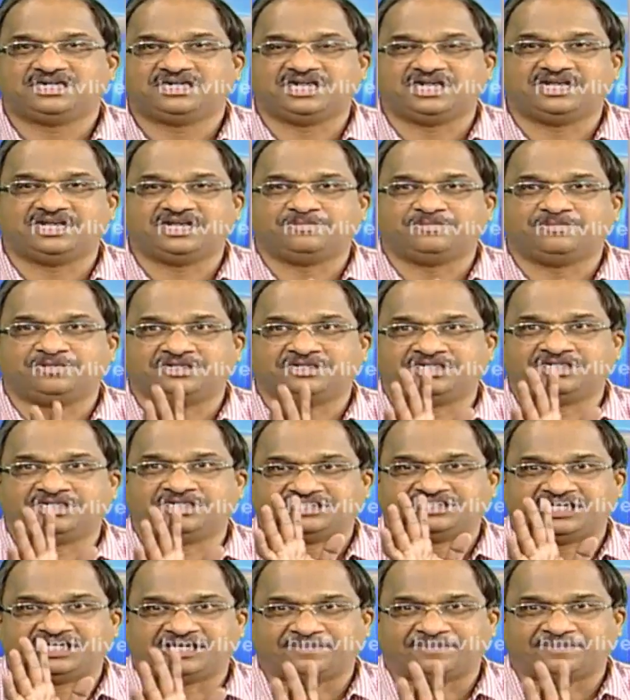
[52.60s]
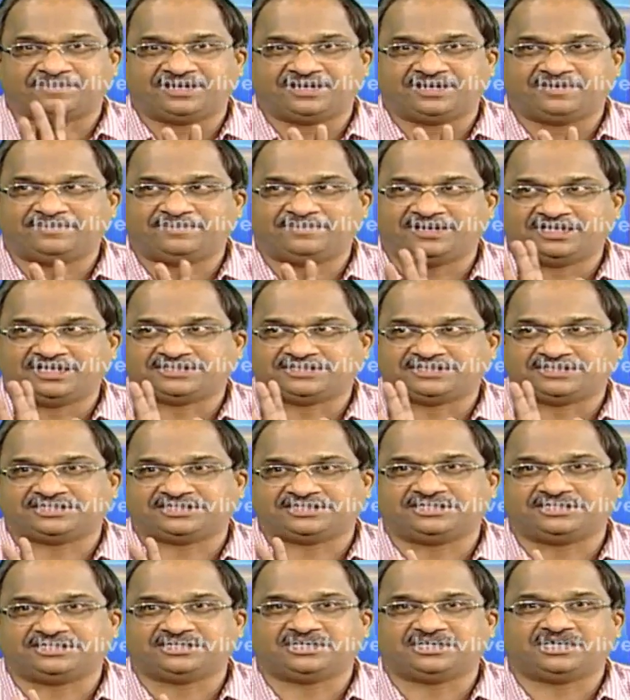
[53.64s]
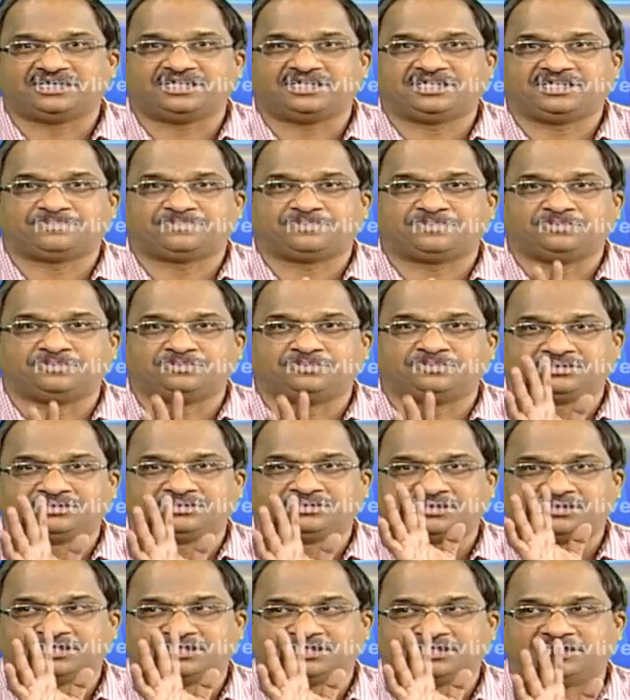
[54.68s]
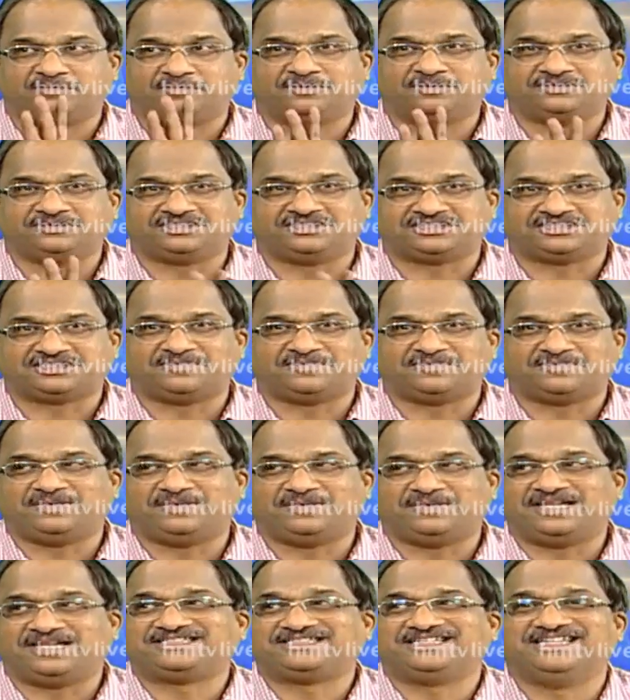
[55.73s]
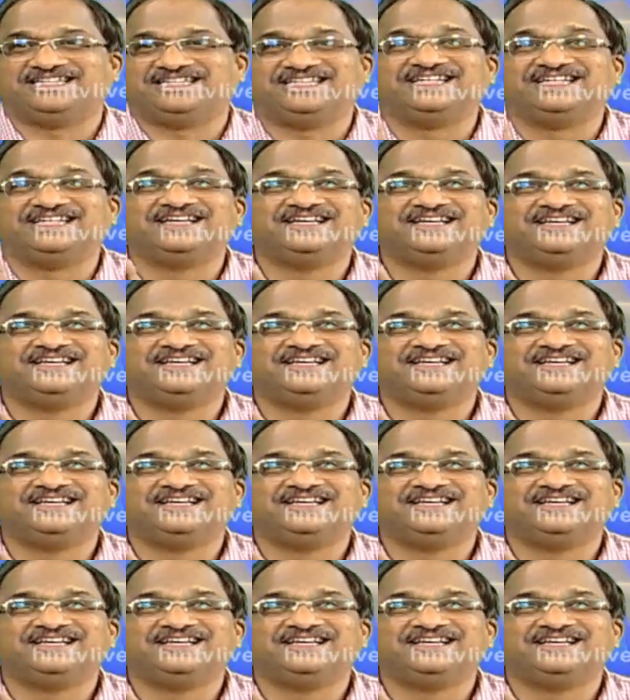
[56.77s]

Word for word: ఆయన భోజనం చేయకపోయినా బీలొచ్చేది ఆయన పూర్తి స్థాయిలో భోజనం చేసినా బీలొచ్చేది